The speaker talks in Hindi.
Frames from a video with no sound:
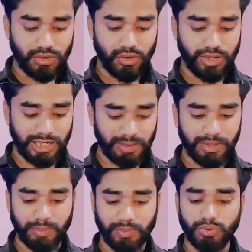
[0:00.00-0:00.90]
लॉगिन करने के
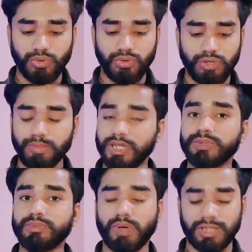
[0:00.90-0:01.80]
बाद आप लोगों को फिर
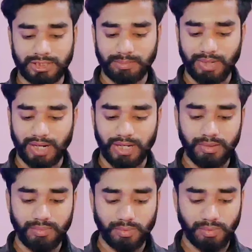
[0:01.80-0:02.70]
से प्रोफाइल सेक्शन में आना है
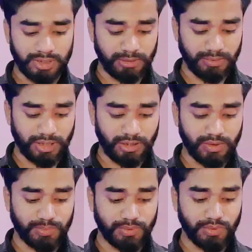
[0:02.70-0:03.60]
प्रोफाइल सेक्शन में आने के
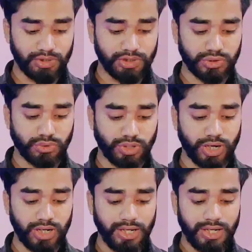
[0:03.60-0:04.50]
बाद आप लोगों को नीचे सो
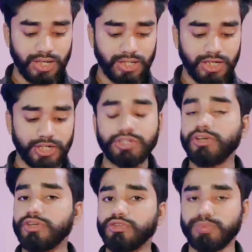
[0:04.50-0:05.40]
करेगा गेट
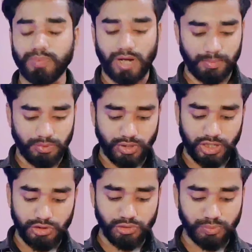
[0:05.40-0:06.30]
यूट्यूब प्राइम तो
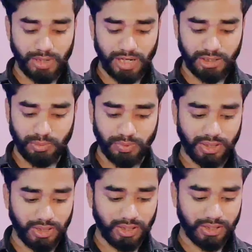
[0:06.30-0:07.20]
गेट यूट्यूब प्राइम के ऊपर
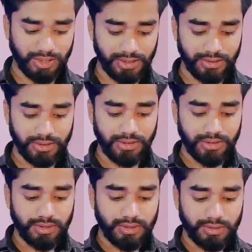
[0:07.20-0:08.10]
क्लिक कर देना
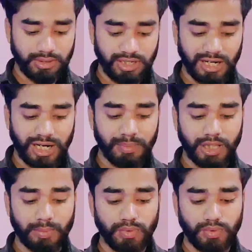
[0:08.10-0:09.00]
क्लिक करने के
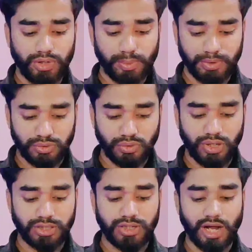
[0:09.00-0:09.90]
बाद आप लोगों को यहाँ पर शो
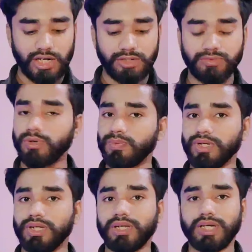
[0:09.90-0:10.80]
करेगा ट्राइट फॉर
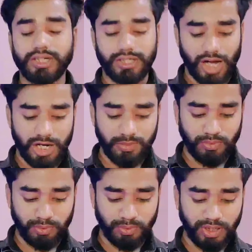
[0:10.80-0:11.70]
फ्री ट्राइट
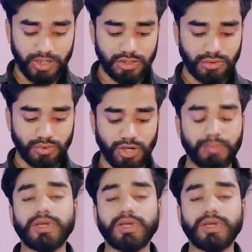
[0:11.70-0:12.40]
फॉर फ्री के नीचे शो करेगा